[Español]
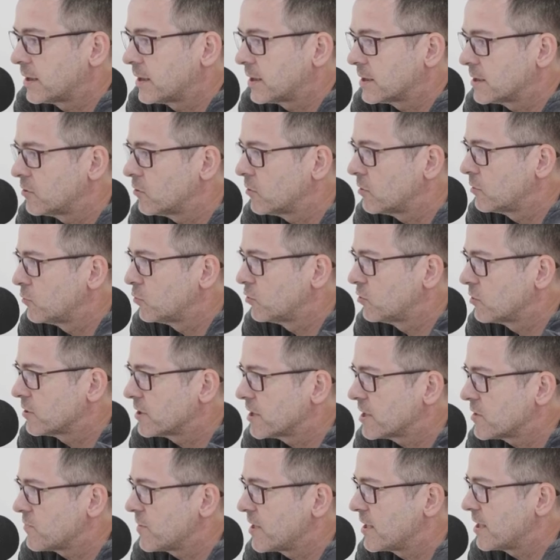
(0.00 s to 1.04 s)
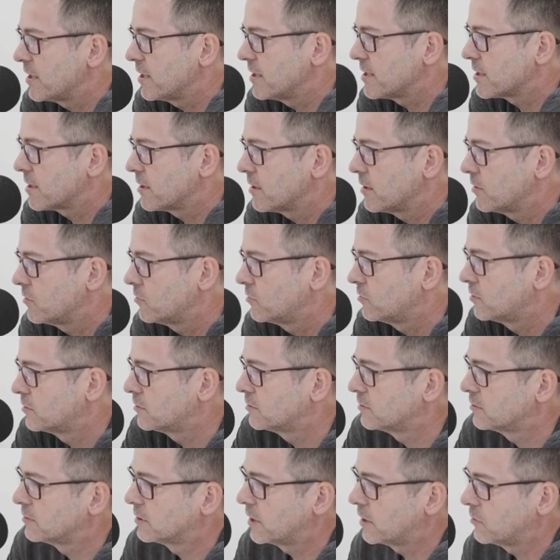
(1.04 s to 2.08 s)
casi todo el mundo es especialista de,
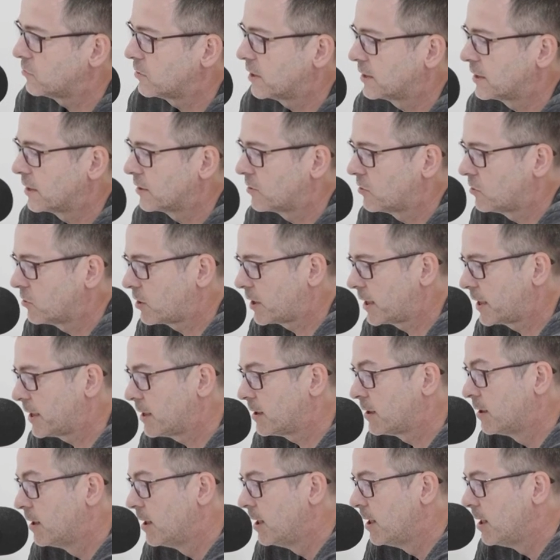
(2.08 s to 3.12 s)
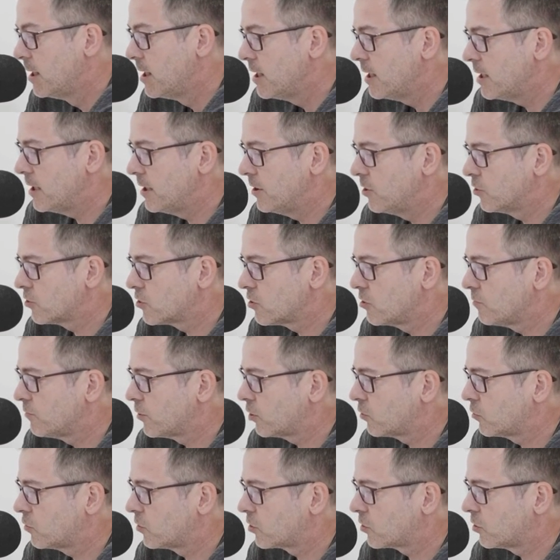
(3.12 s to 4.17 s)
algún, de alguna tecnología. Y yo soy un
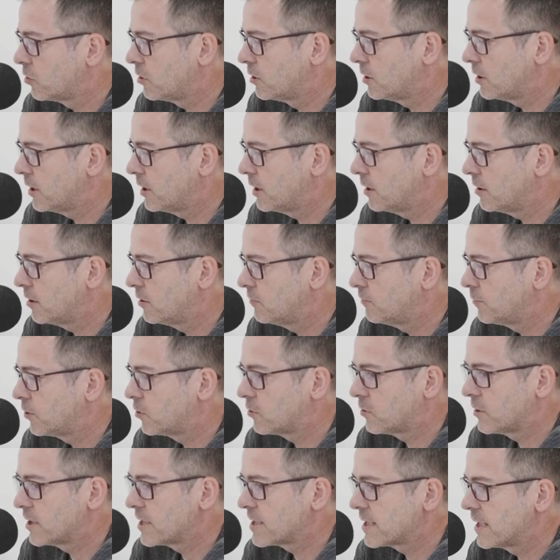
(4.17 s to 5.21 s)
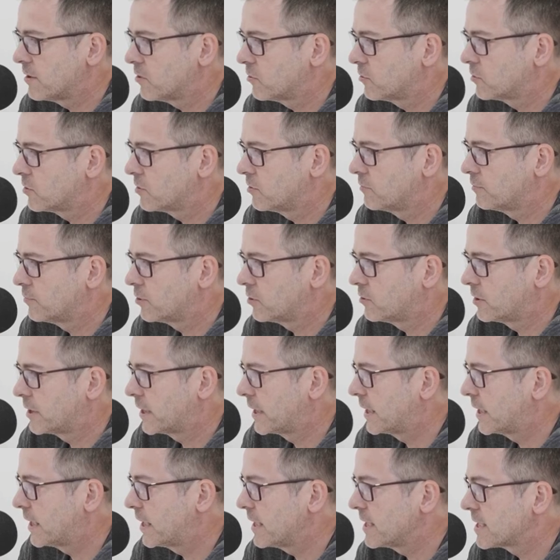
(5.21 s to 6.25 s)
poco un rol eh, un poco distinto, soy un poco
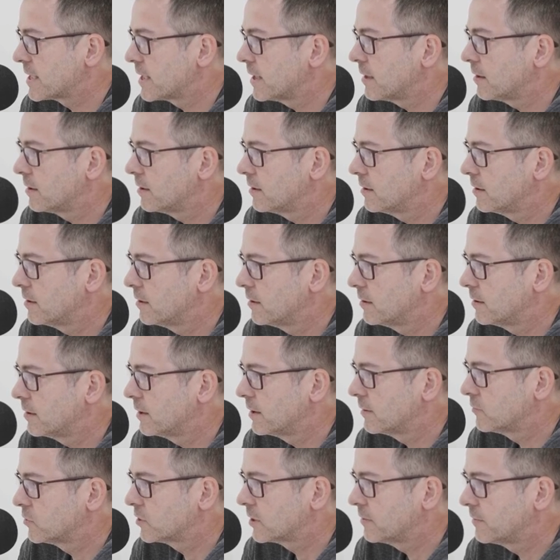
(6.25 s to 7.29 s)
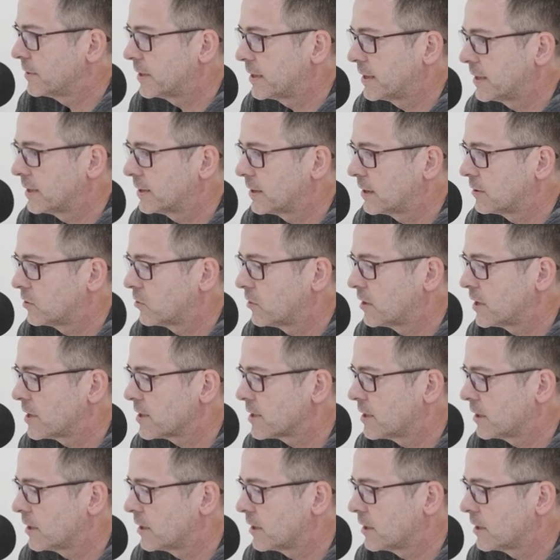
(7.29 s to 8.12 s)
generalista. Eh, digamos que me encantan todas las